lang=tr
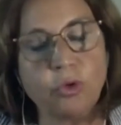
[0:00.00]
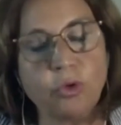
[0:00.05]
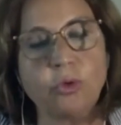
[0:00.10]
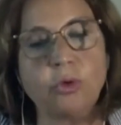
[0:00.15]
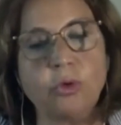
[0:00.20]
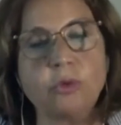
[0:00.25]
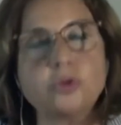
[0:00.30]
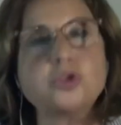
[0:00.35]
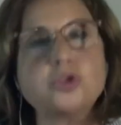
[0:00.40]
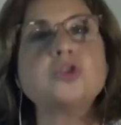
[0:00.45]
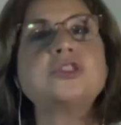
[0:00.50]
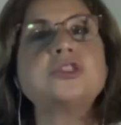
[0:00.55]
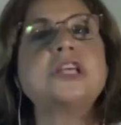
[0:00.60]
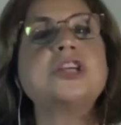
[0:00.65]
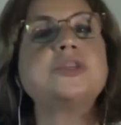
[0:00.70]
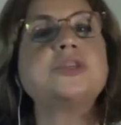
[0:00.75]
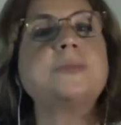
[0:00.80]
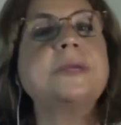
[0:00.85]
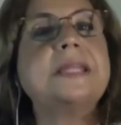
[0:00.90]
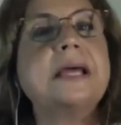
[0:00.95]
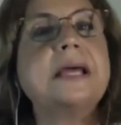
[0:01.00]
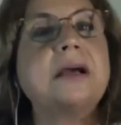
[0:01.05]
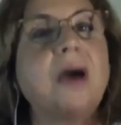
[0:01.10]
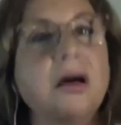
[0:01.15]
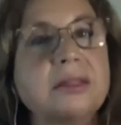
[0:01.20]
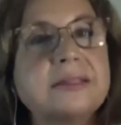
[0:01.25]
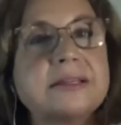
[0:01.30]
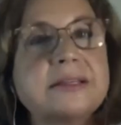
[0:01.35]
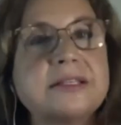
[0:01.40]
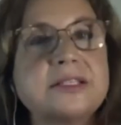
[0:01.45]
sözleşmede
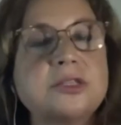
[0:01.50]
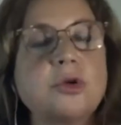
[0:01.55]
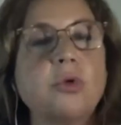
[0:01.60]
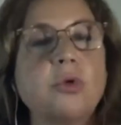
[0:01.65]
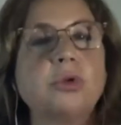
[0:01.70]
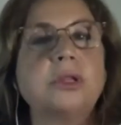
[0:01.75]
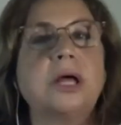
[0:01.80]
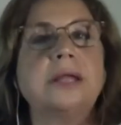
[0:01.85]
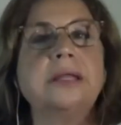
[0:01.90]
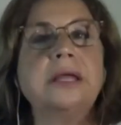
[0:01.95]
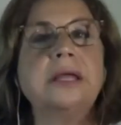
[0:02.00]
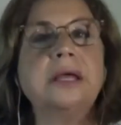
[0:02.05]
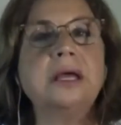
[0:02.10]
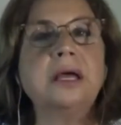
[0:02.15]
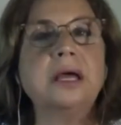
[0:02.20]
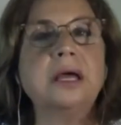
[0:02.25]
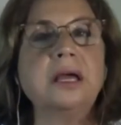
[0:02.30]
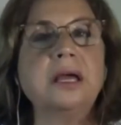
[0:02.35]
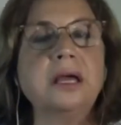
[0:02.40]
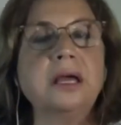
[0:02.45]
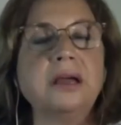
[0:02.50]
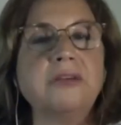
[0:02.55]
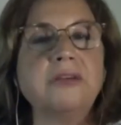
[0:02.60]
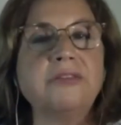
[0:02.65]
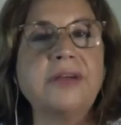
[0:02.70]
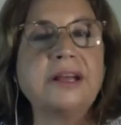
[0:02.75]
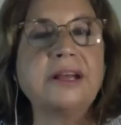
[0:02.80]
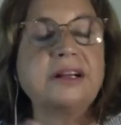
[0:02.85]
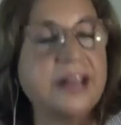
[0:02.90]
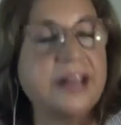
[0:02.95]
katkısı olan e,
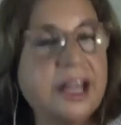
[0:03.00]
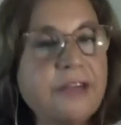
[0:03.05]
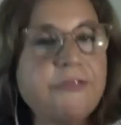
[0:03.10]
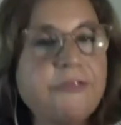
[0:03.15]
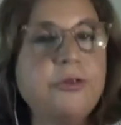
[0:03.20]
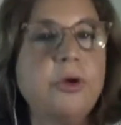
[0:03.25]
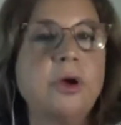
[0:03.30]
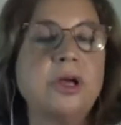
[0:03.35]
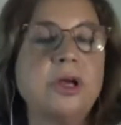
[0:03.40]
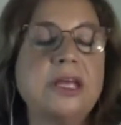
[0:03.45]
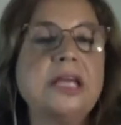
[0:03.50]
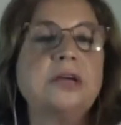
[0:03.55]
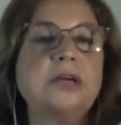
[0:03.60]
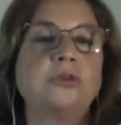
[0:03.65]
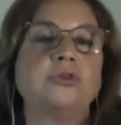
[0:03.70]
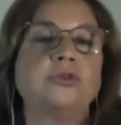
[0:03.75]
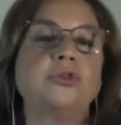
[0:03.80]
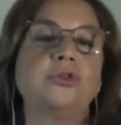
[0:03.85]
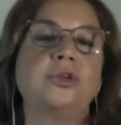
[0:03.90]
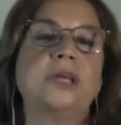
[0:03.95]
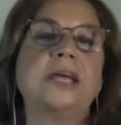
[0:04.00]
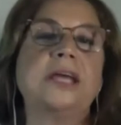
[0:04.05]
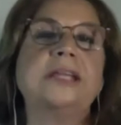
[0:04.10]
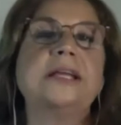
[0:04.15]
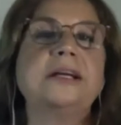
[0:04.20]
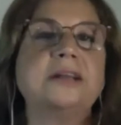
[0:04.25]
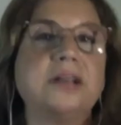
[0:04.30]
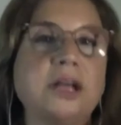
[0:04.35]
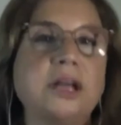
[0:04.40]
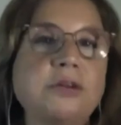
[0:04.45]
ve Grevio, ilk
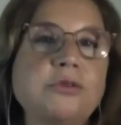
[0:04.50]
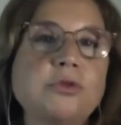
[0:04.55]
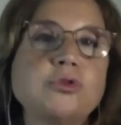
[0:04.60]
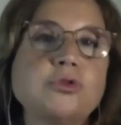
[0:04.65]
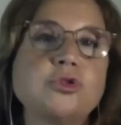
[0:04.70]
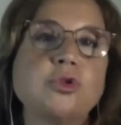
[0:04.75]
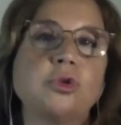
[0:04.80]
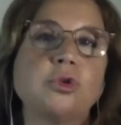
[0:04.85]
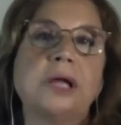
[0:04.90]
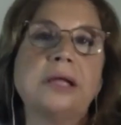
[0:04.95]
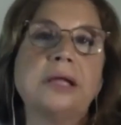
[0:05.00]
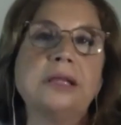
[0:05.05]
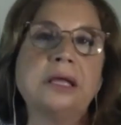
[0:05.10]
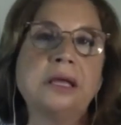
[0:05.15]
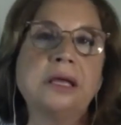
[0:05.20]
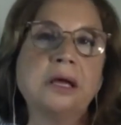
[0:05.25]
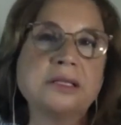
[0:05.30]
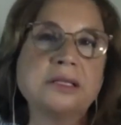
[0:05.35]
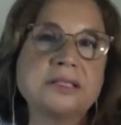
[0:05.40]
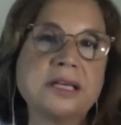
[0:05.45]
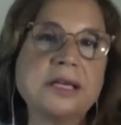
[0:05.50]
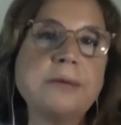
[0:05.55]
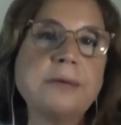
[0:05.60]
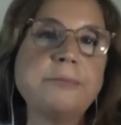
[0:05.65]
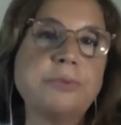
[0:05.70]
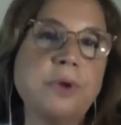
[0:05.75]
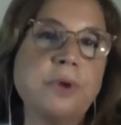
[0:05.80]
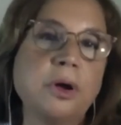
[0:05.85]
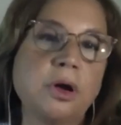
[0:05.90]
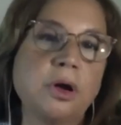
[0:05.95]
Türkiye'nin Grevio'su olan Sayın
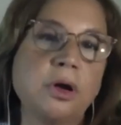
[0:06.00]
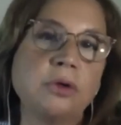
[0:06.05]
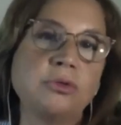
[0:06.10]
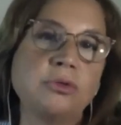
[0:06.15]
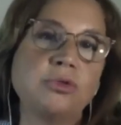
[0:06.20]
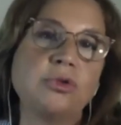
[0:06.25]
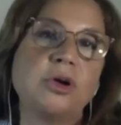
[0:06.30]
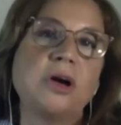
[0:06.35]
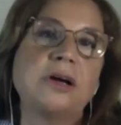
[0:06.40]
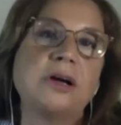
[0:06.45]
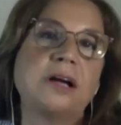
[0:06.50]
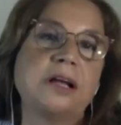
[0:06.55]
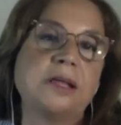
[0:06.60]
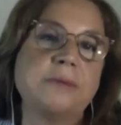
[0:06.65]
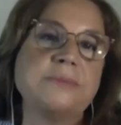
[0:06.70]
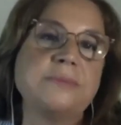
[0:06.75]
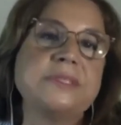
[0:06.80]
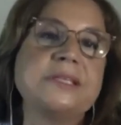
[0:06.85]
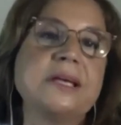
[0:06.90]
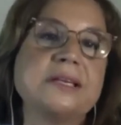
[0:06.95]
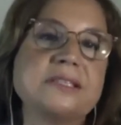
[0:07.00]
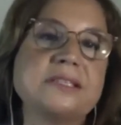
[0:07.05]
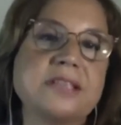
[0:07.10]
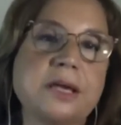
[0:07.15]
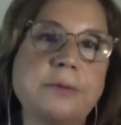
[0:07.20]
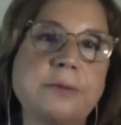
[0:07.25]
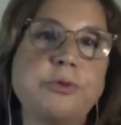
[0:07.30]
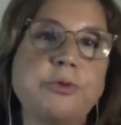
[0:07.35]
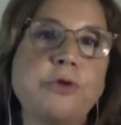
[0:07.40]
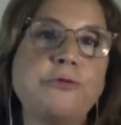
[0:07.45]
e, Türk akademisyen,
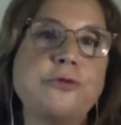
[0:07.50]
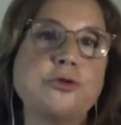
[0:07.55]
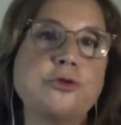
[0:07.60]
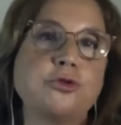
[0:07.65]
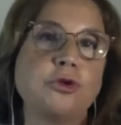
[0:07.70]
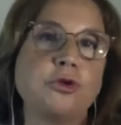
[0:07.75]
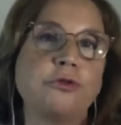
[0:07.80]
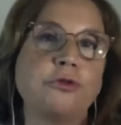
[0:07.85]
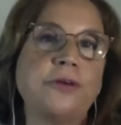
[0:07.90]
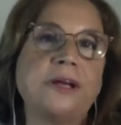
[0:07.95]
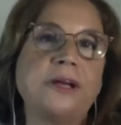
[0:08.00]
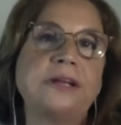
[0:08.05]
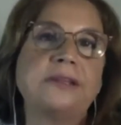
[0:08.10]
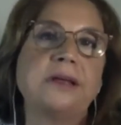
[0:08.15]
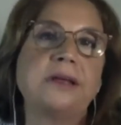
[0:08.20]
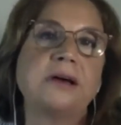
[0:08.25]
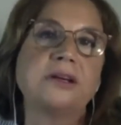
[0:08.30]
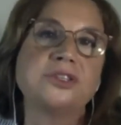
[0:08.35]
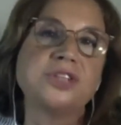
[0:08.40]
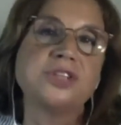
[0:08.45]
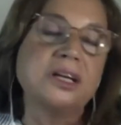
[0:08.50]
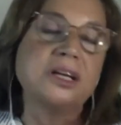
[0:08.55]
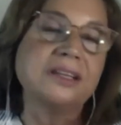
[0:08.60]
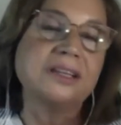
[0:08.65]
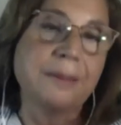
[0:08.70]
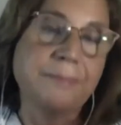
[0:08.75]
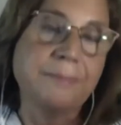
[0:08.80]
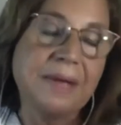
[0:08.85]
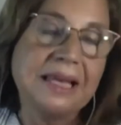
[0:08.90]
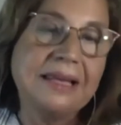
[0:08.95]
Sayın Profesör Feride Acar'ın
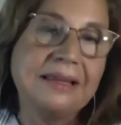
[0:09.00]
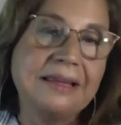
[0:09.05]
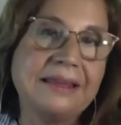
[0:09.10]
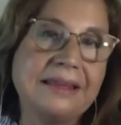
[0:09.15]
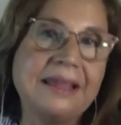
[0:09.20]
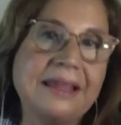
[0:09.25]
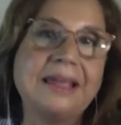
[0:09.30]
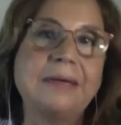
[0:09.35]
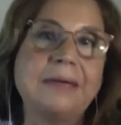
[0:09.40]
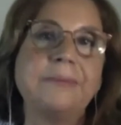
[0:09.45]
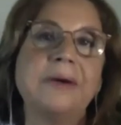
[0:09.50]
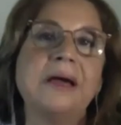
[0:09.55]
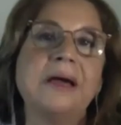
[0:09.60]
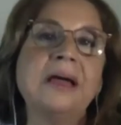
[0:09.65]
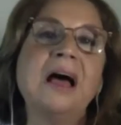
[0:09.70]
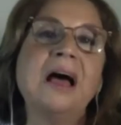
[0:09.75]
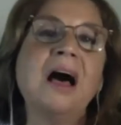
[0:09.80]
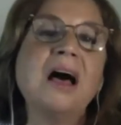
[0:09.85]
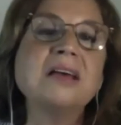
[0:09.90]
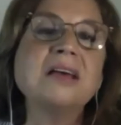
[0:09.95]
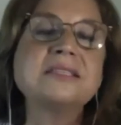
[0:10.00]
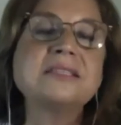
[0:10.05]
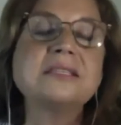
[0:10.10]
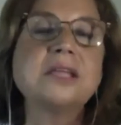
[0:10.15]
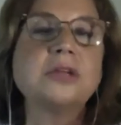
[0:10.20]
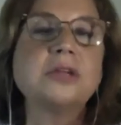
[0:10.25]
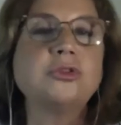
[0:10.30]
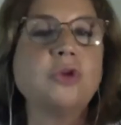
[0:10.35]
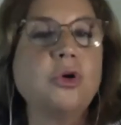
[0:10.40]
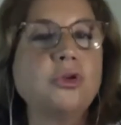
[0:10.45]
da belirttiği gibi
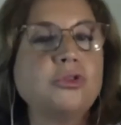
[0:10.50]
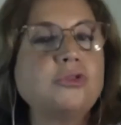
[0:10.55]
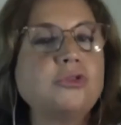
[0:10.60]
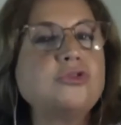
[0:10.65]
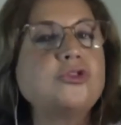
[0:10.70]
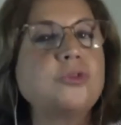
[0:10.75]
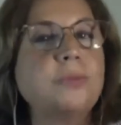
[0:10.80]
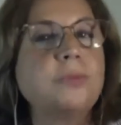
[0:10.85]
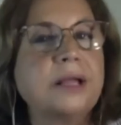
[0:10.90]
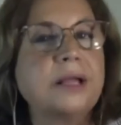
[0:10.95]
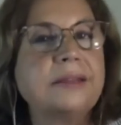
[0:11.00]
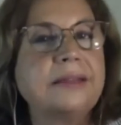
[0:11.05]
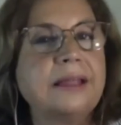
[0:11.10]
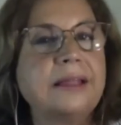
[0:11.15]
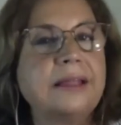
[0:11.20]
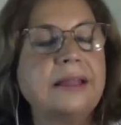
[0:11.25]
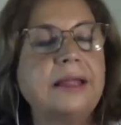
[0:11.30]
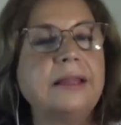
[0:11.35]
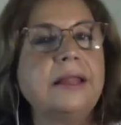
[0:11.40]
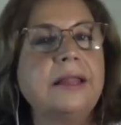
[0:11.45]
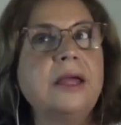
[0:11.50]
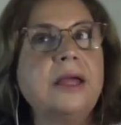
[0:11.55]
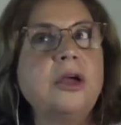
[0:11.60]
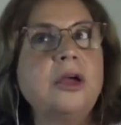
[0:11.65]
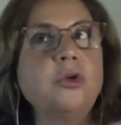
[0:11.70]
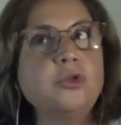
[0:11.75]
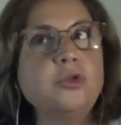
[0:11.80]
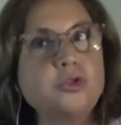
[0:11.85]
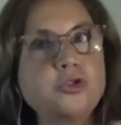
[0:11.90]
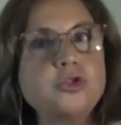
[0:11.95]
aslında dördüncü maddenin
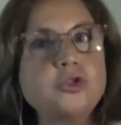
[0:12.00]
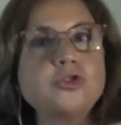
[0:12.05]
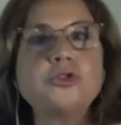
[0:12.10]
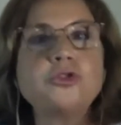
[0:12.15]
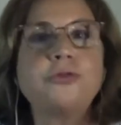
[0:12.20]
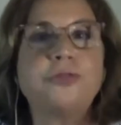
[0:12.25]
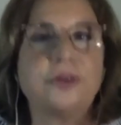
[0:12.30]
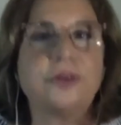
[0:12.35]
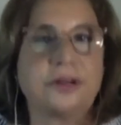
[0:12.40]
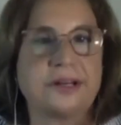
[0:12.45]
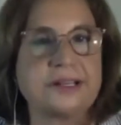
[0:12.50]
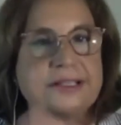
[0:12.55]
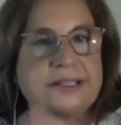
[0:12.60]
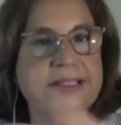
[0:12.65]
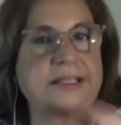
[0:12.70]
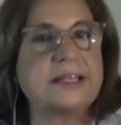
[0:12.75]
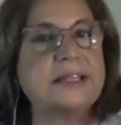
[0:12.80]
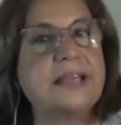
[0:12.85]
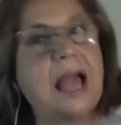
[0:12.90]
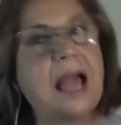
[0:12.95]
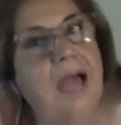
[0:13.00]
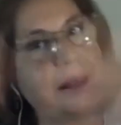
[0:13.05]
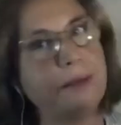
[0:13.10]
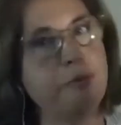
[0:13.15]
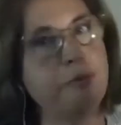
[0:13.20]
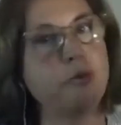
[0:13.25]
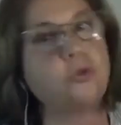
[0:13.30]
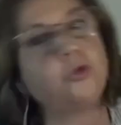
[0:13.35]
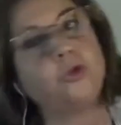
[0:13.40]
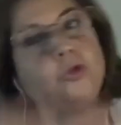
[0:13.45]
üçüncü fıkrası yani
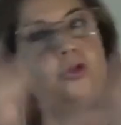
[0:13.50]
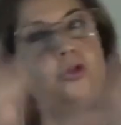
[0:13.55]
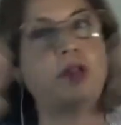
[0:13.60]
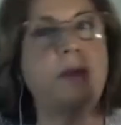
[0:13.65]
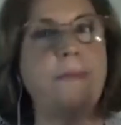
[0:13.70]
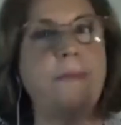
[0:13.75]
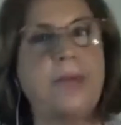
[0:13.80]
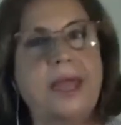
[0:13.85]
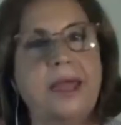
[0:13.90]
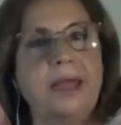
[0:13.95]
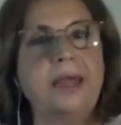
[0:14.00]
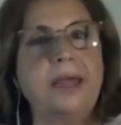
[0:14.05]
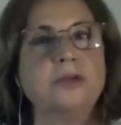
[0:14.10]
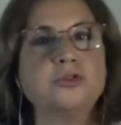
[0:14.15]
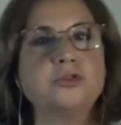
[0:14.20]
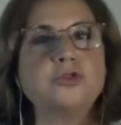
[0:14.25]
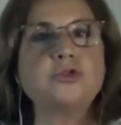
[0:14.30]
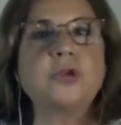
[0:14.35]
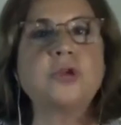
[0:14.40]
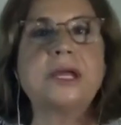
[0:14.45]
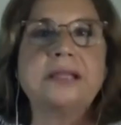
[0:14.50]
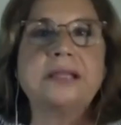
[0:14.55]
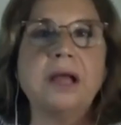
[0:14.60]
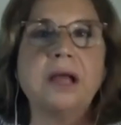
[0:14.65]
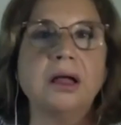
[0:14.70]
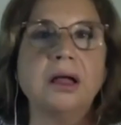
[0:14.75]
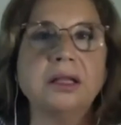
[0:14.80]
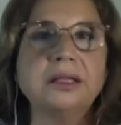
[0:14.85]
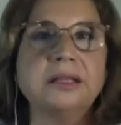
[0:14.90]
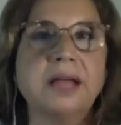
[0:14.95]
bu gündeme sürekli
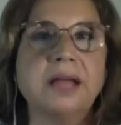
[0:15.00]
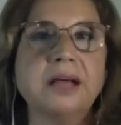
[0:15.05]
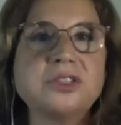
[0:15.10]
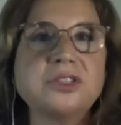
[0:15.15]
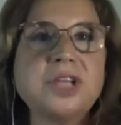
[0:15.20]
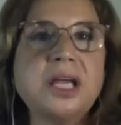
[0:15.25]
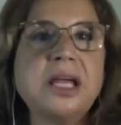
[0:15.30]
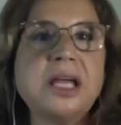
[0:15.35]
alınan şey